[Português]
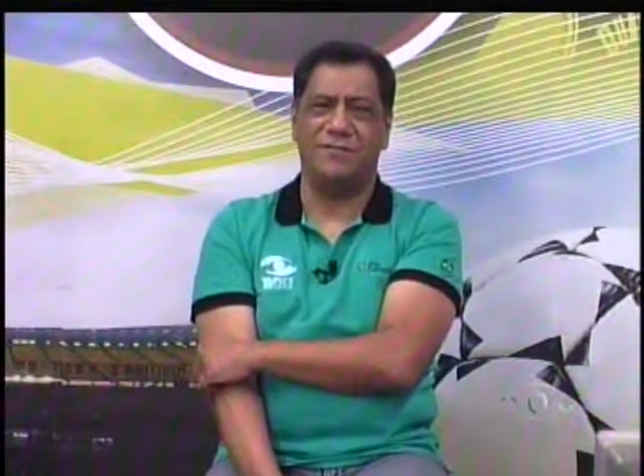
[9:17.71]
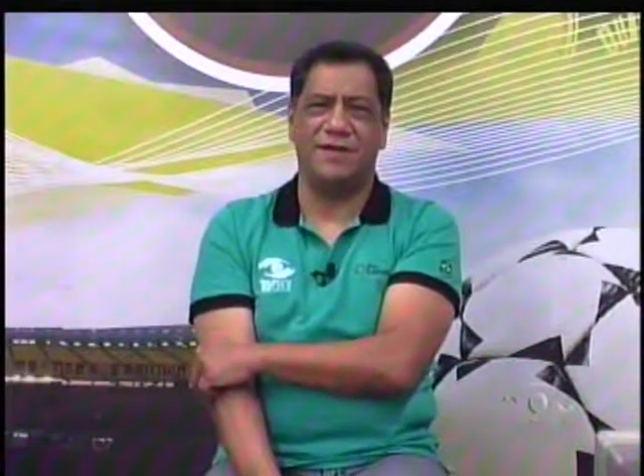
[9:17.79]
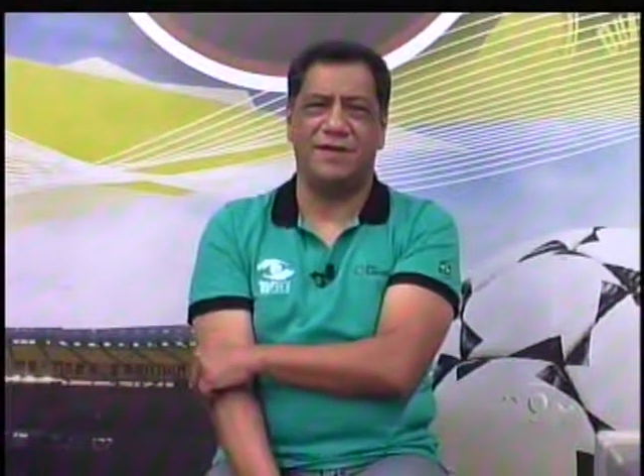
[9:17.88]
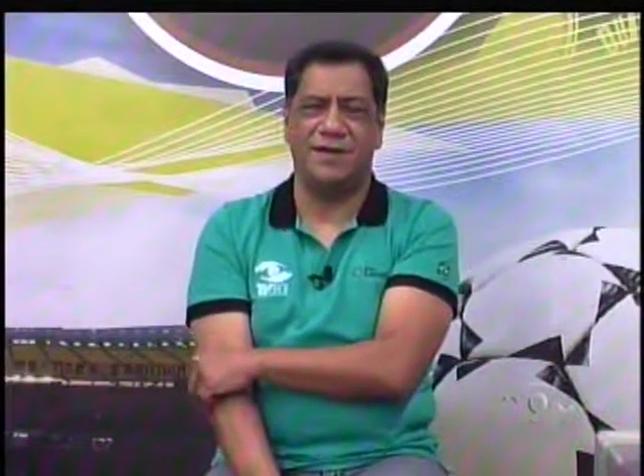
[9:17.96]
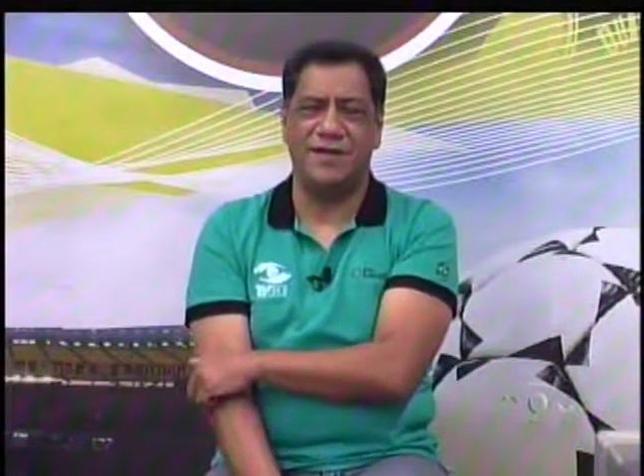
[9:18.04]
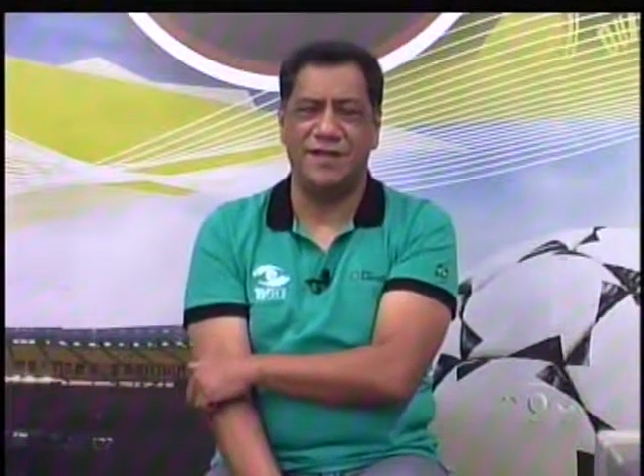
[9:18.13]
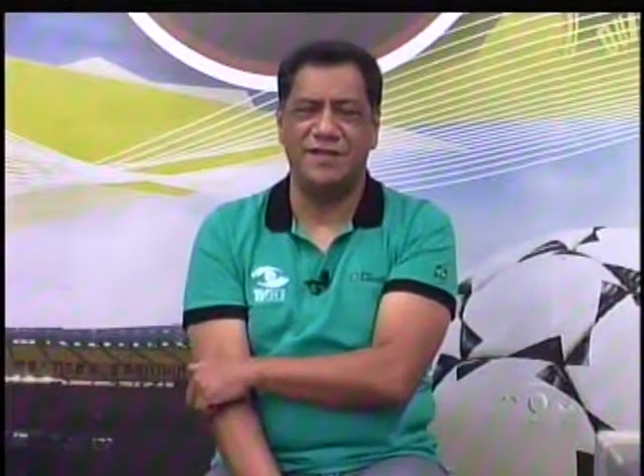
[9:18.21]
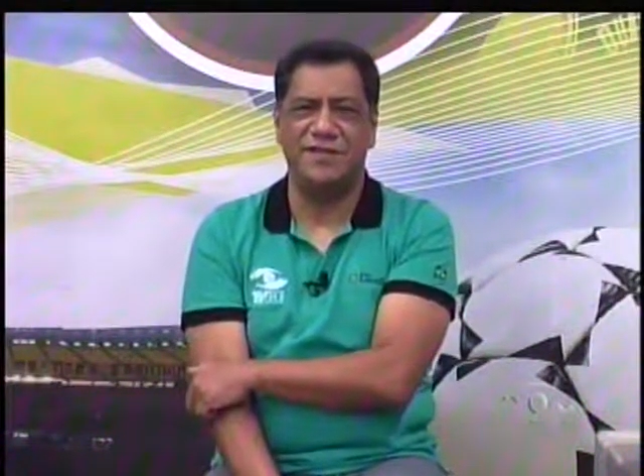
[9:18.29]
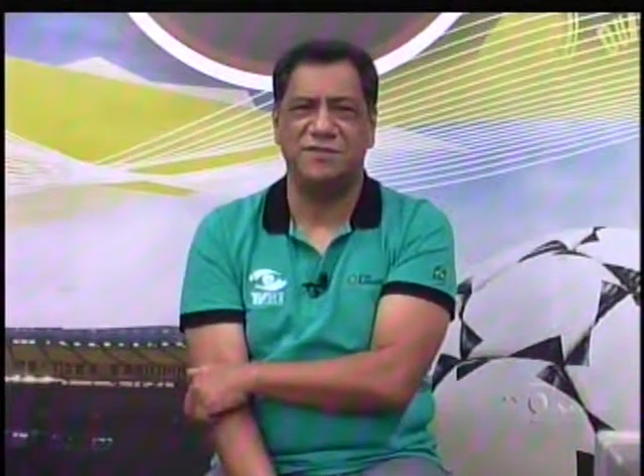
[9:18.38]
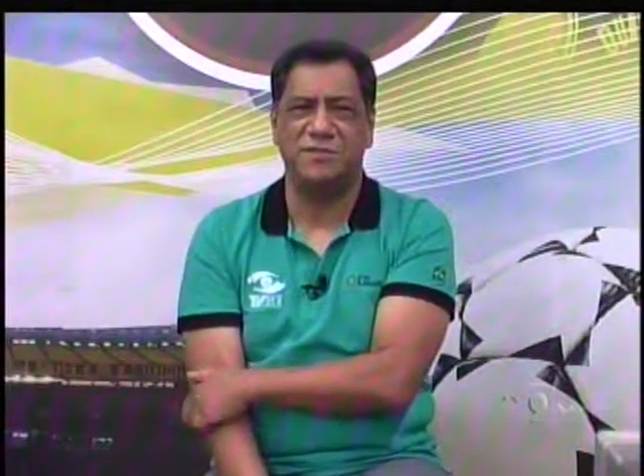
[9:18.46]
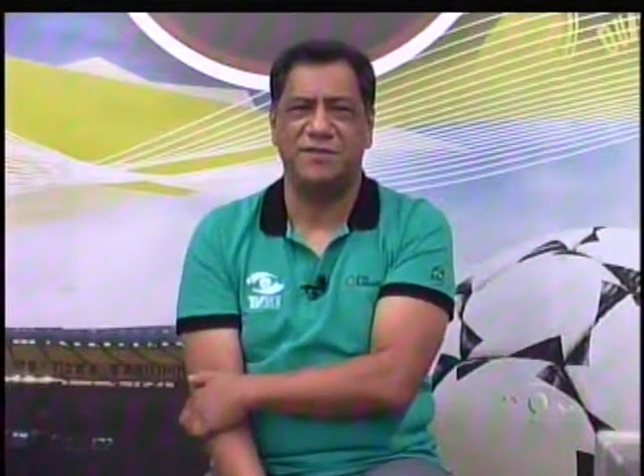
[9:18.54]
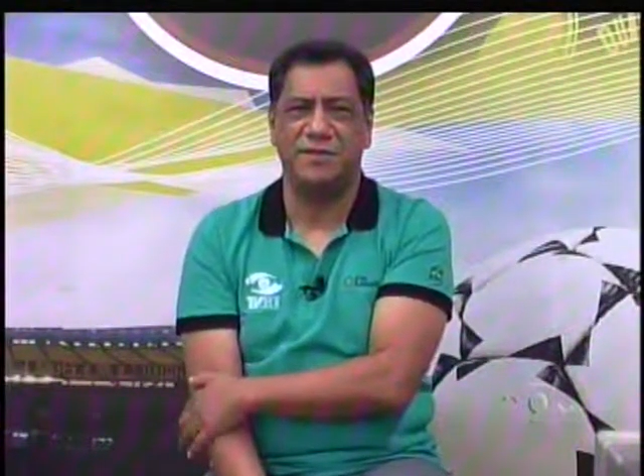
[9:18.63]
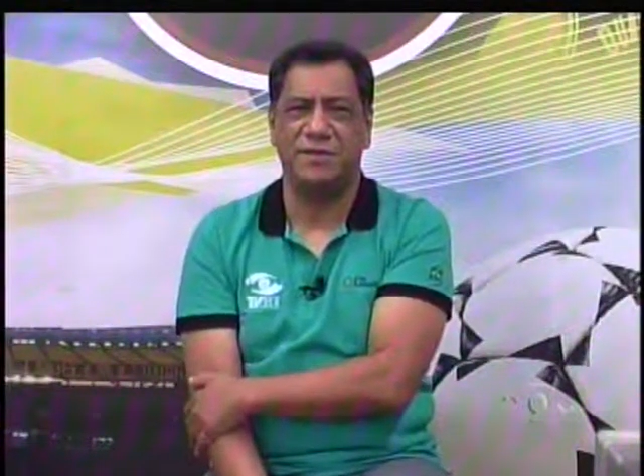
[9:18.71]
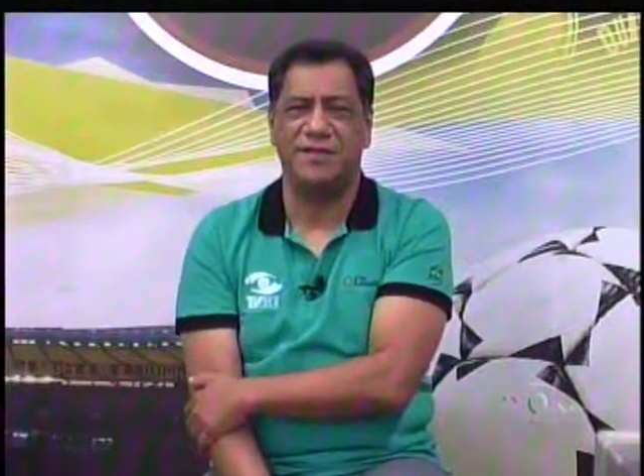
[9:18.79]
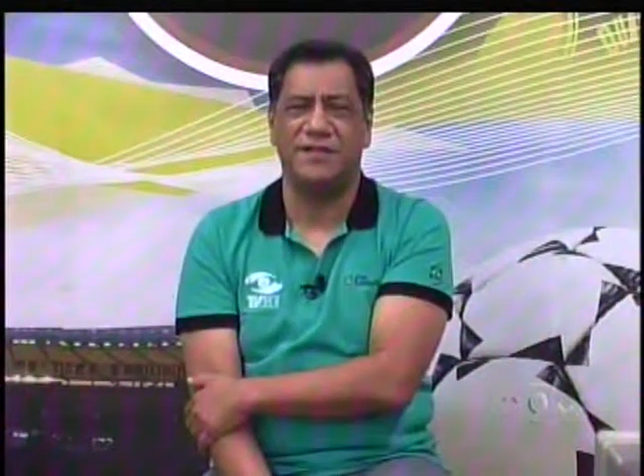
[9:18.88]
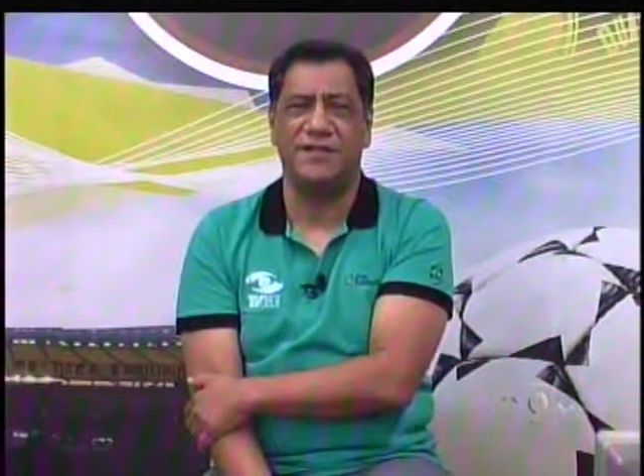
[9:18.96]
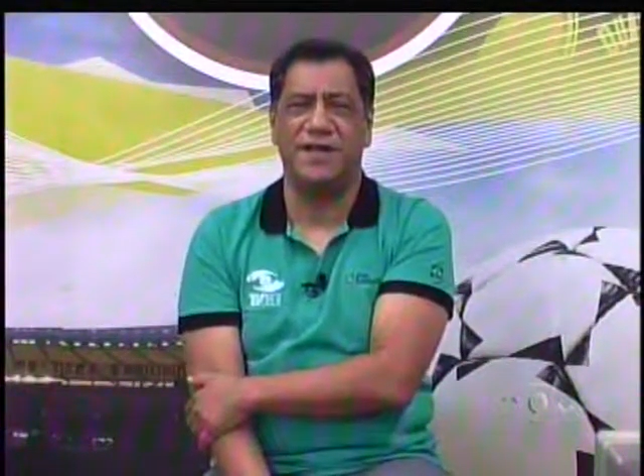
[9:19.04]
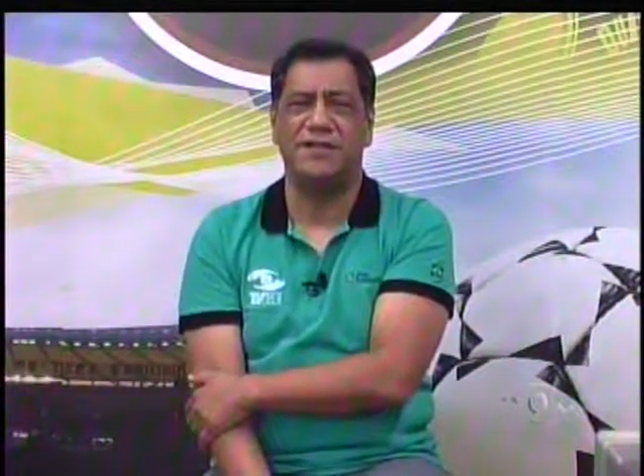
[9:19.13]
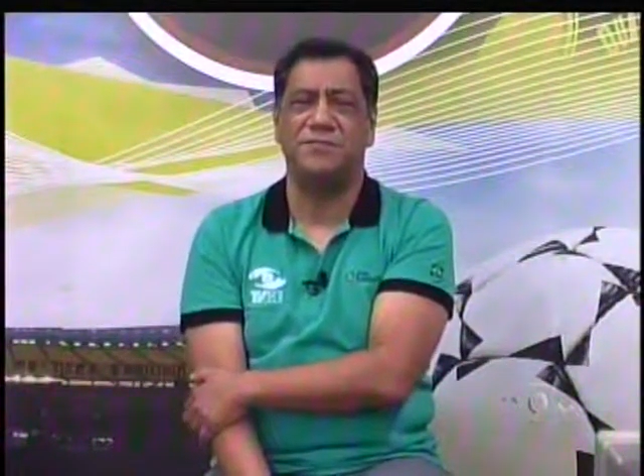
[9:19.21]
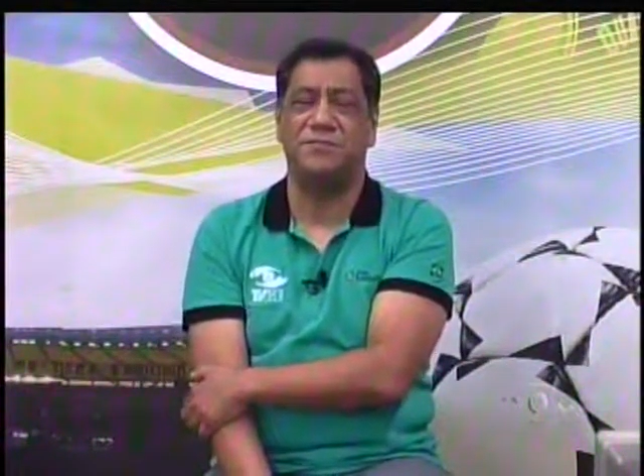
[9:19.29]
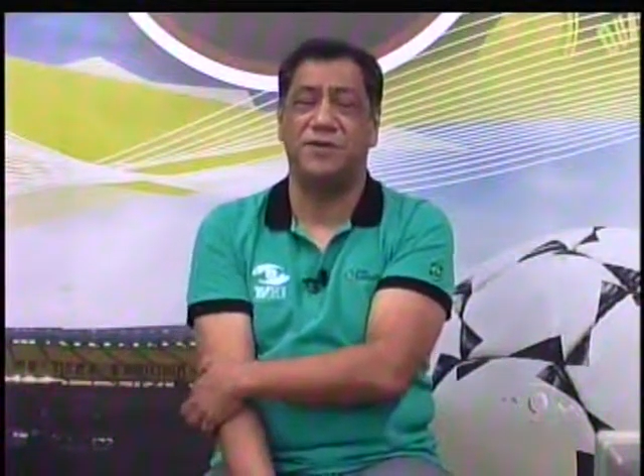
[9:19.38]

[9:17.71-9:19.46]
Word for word: uma grande responsabilidade